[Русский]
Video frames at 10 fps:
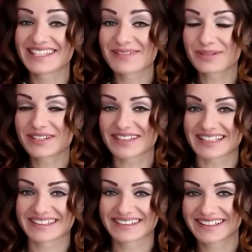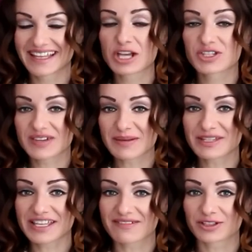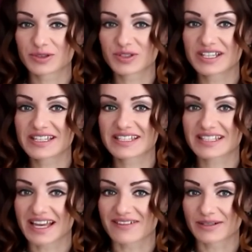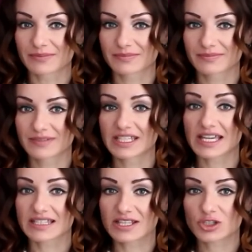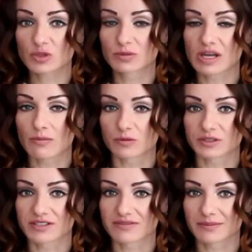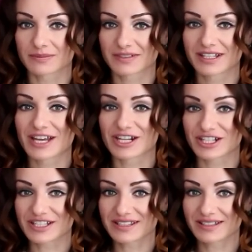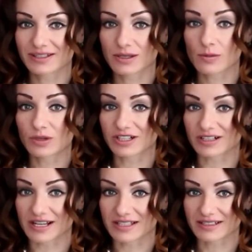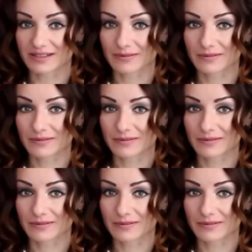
Всем привет! С вами я, Виктория Исаева. И я здесь, чтобы напомнить вам. Жизнь прекрасна.